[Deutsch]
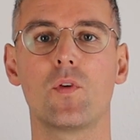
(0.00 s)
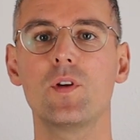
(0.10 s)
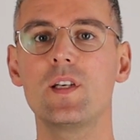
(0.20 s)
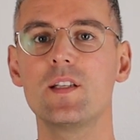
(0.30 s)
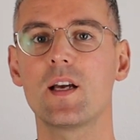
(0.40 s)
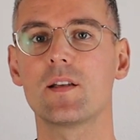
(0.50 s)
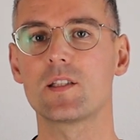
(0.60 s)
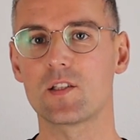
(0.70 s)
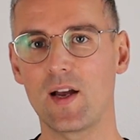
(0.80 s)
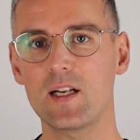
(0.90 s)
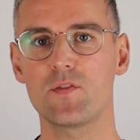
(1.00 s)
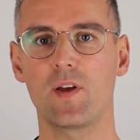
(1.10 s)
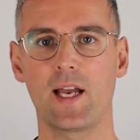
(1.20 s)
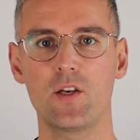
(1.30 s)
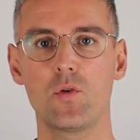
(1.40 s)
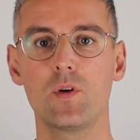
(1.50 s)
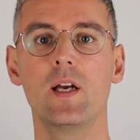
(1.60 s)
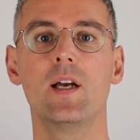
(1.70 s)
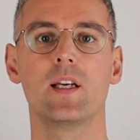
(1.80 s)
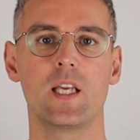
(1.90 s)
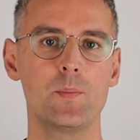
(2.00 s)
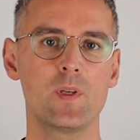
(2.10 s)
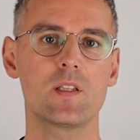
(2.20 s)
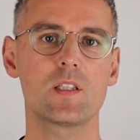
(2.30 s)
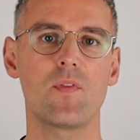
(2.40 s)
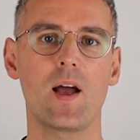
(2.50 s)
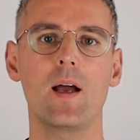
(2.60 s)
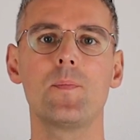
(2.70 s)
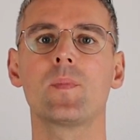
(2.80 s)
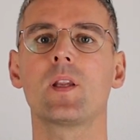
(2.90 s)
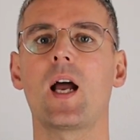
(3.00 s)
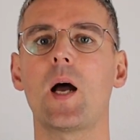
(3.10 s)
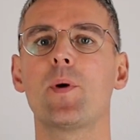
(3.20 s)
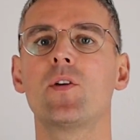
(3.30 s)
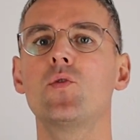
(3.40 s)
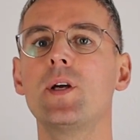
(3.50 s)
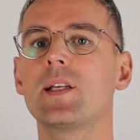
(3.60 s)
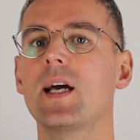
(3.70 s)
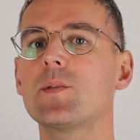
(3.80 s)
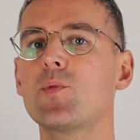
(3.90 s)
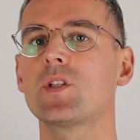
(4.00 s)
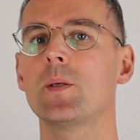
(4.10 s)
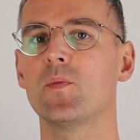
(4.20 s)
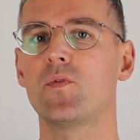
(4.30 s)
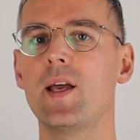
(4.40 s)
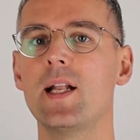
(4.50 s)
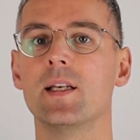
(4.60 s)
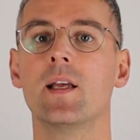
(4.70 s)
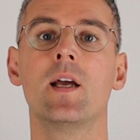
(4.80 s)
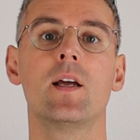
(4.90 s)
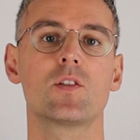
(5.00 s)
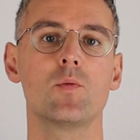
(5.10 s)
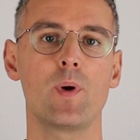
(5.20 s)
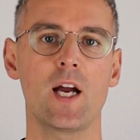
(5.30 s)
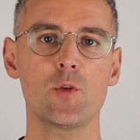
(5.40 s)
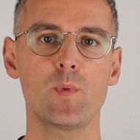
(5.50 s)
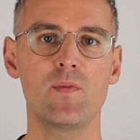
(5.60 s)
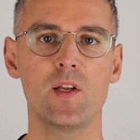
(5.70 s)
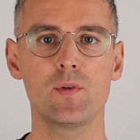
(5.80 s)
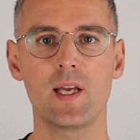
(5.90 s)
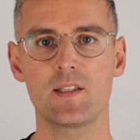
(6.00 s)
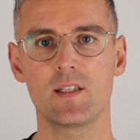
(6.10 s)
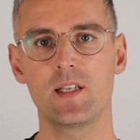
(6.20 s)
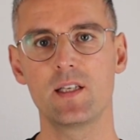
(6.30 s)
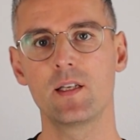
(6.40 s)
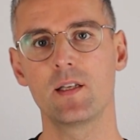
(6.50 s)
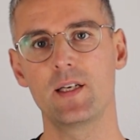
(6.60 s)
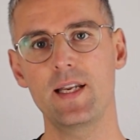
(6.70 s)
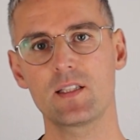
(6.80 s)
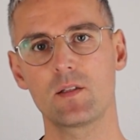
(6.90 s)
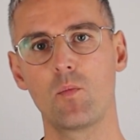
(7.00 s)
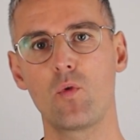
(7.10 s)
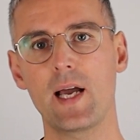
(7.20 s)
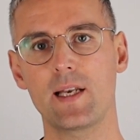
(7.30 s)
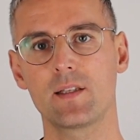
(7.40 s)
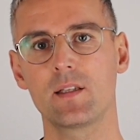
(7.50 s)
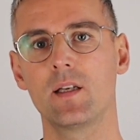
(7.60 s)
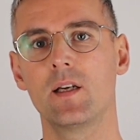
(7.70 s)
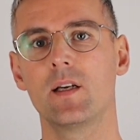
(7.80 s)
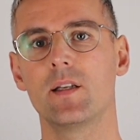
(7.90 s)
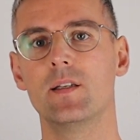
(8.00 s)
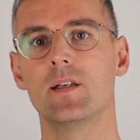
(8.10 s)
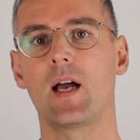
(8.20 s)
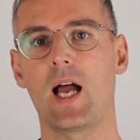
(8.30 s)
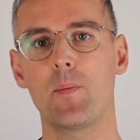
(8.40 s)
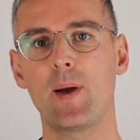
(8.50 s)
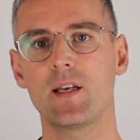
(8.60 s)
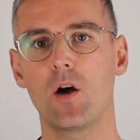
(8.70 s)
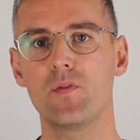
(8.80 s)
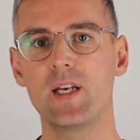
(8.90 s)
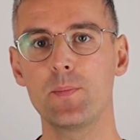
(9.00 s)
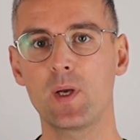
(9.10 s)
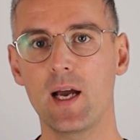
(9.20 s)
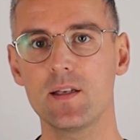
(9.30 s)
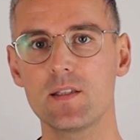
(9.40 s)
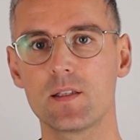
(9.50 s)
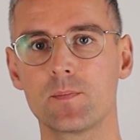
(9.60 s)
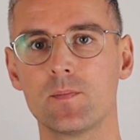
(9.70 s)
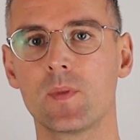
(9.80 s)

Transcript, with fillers: von dieser Zwangsverrentung gibt es zwar, aber nur in ganz bestimmten Fällen. Zum Beispiel, wenn du jetzt in den nächsten Monaten eine Arbeit aufnehmen kannst